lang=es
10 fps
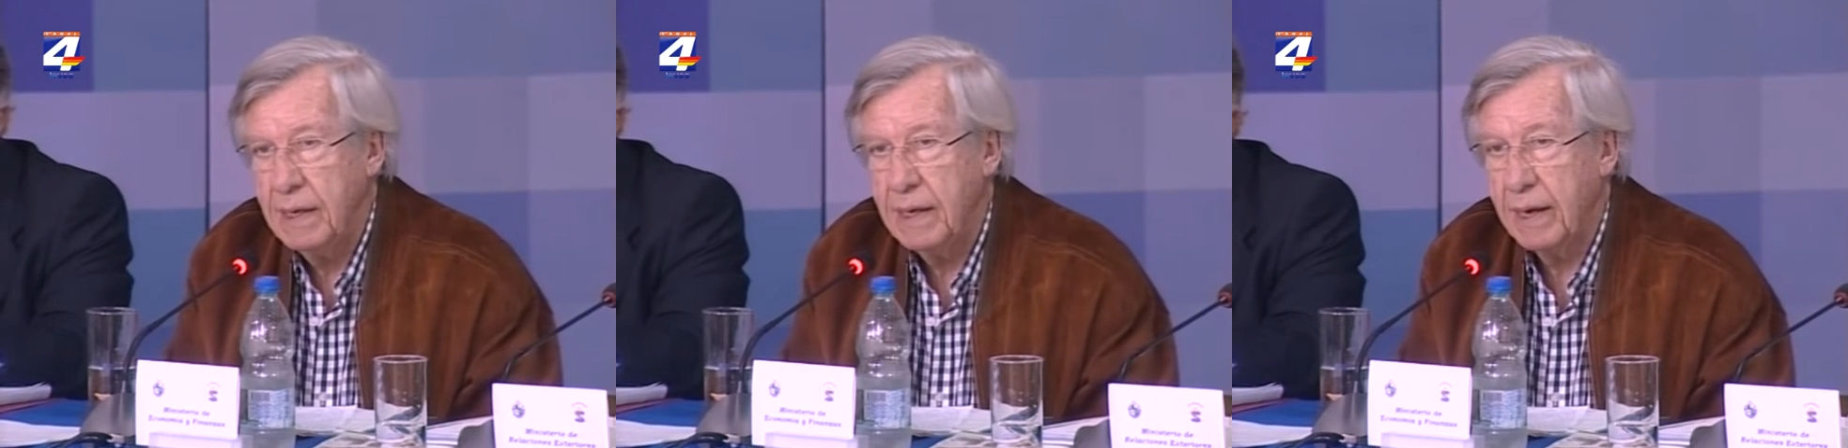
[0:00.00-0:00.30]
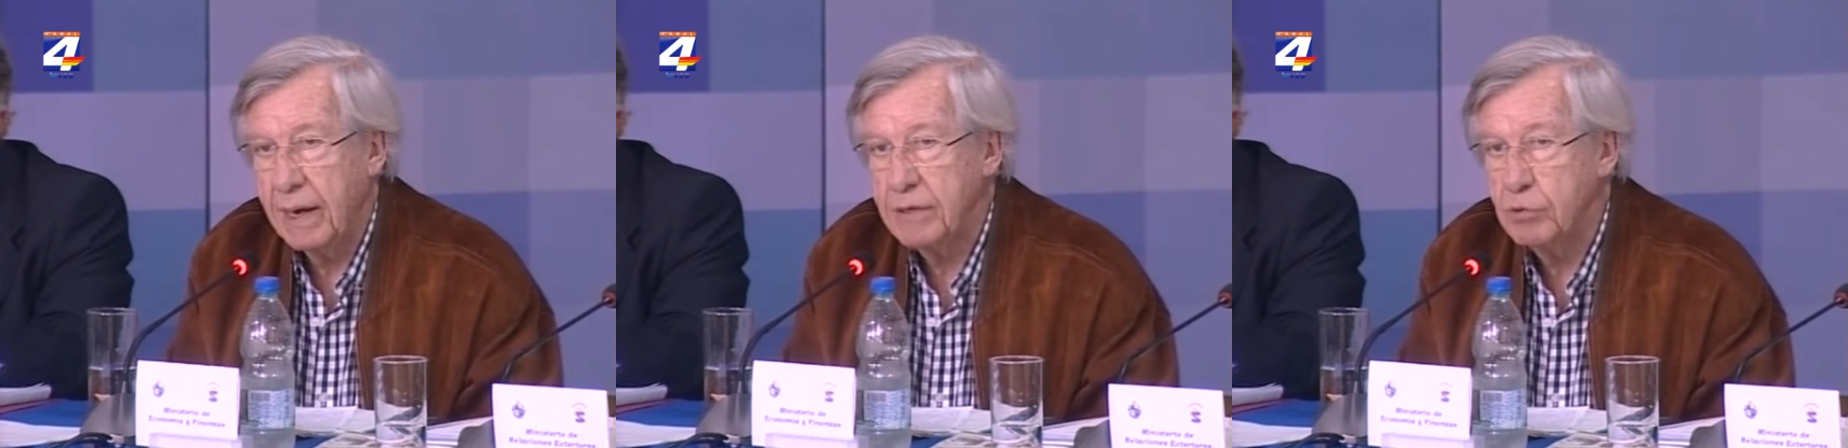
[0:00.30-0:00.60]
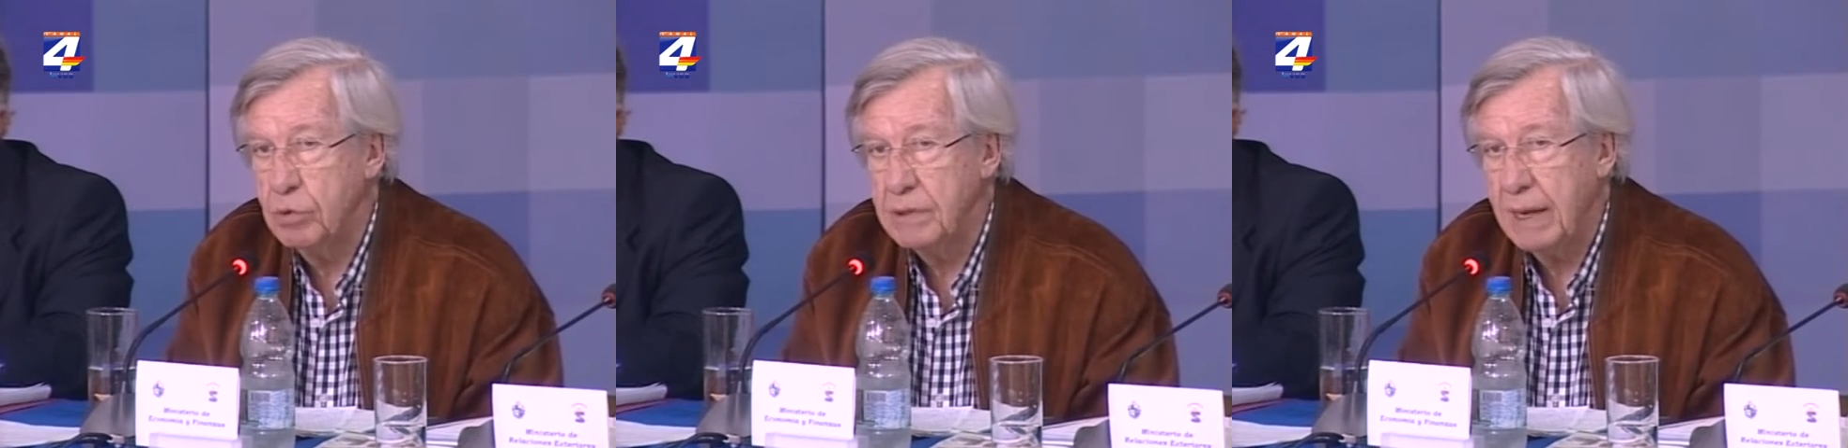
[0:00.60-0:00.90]
y que
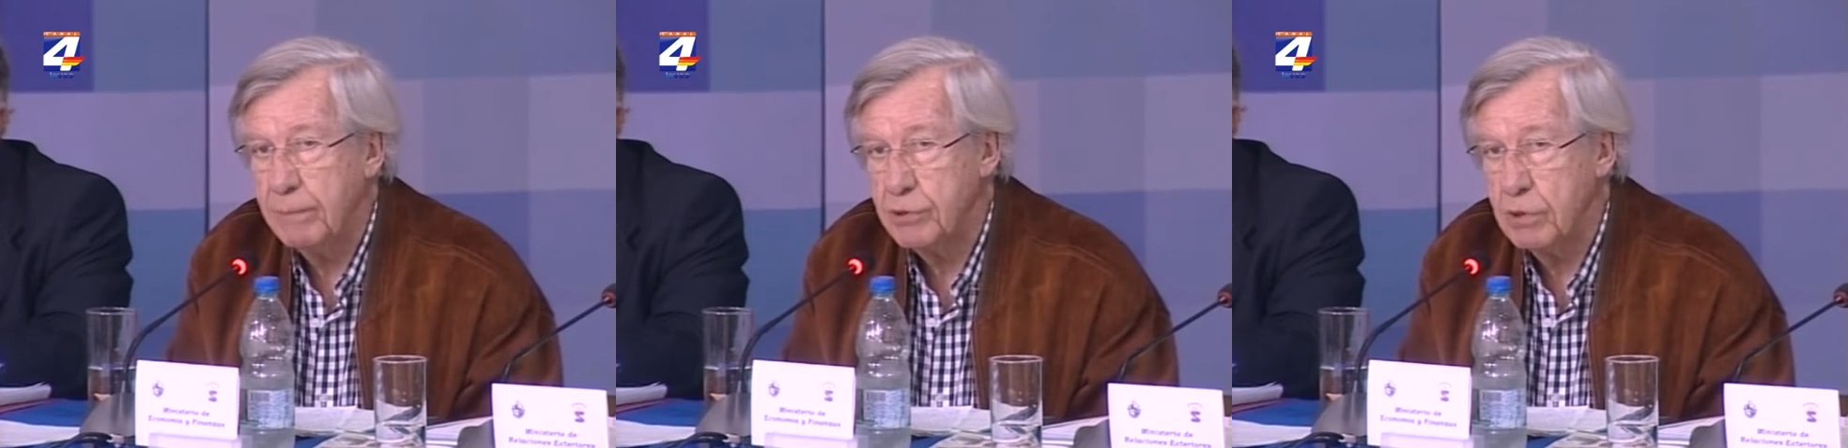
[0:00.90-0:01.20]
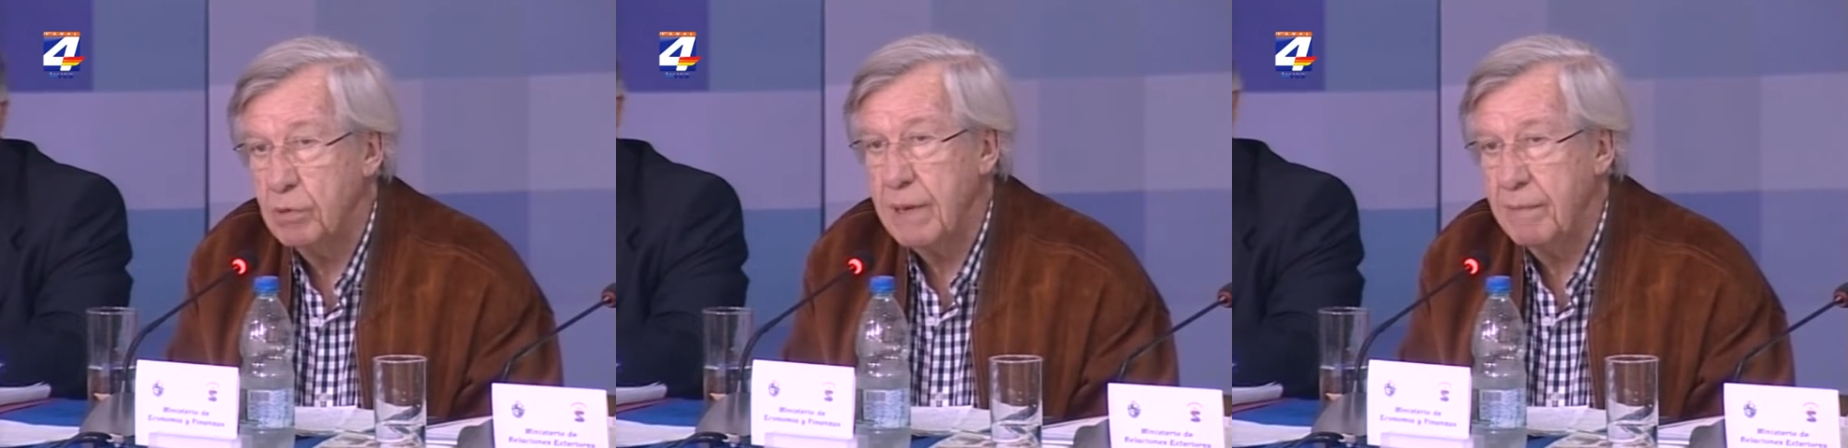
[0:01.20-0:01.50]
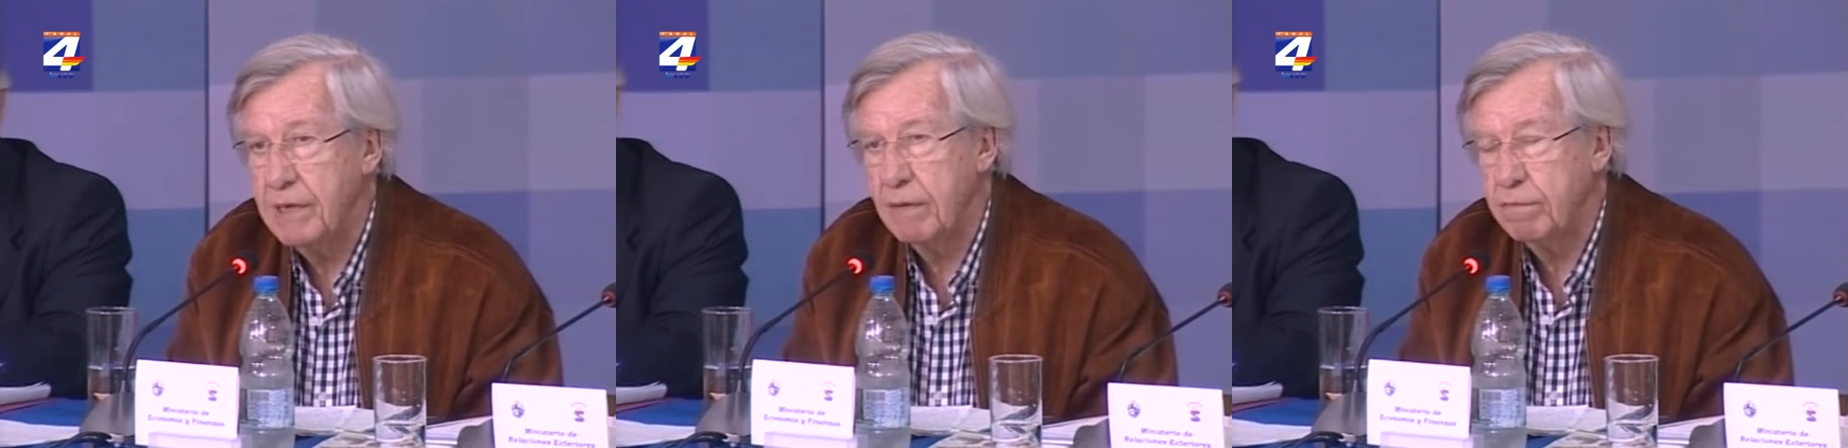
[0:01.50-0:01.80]
resulta
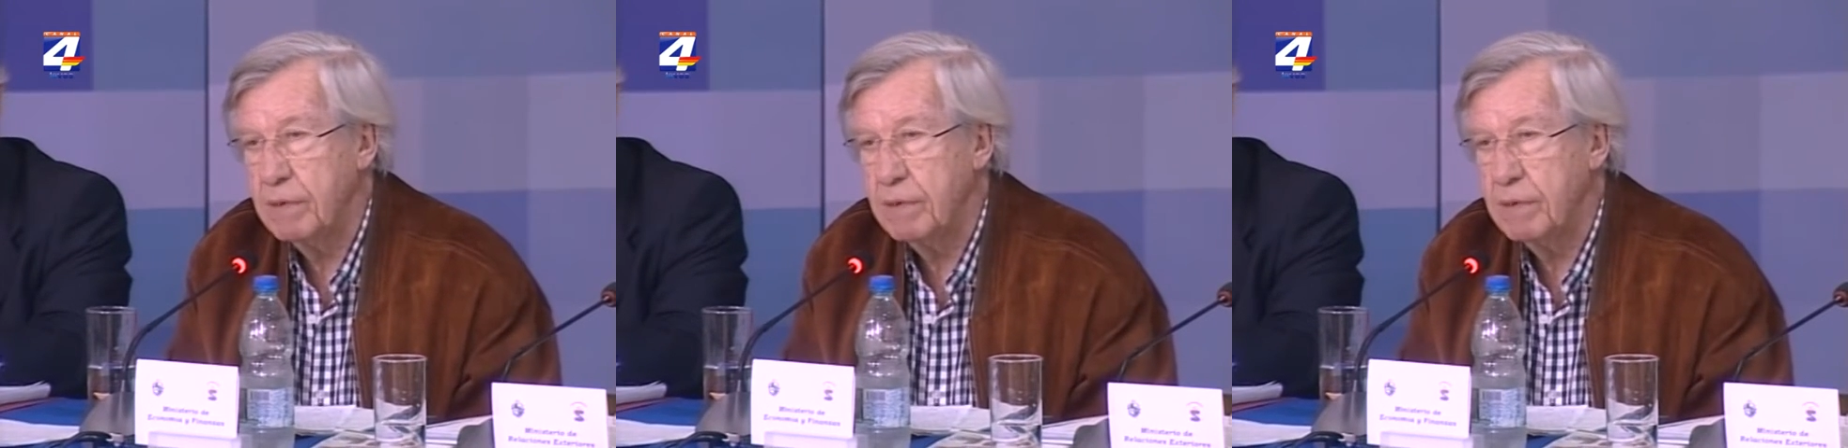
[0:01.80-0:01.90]
absolutamente